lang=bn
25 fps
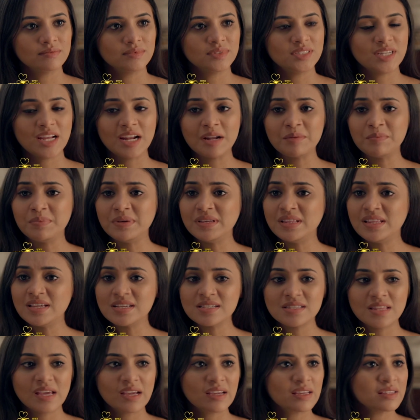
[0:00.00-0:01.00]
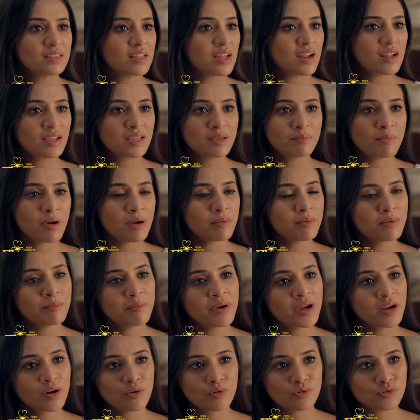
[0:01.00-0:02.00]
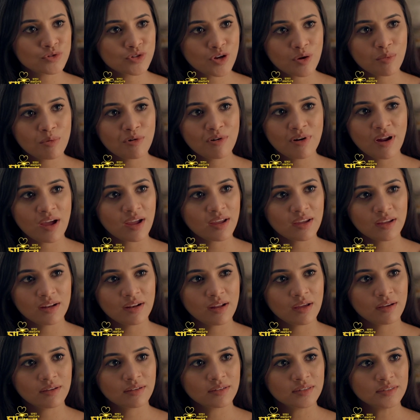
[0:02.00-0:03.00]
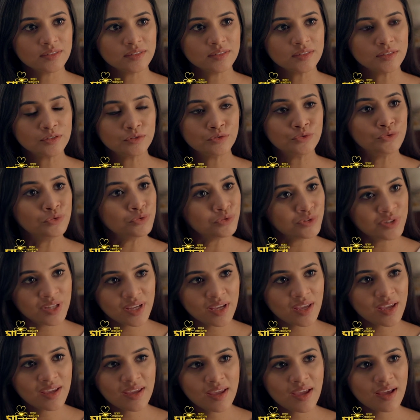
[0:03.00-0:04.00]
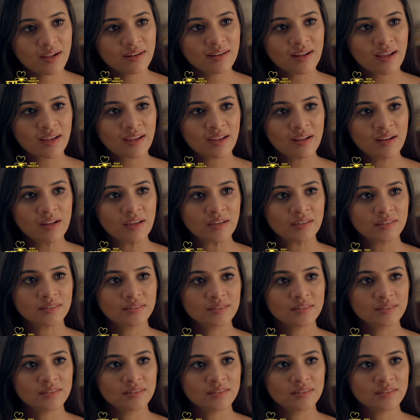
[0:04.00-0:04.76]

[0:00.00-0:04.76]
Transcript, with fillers: যারা বিদেশ থাকে তারা কি বাবা মায়ের খোঁজখবর রাখে না দূর থেকে খেয়াল রাখে না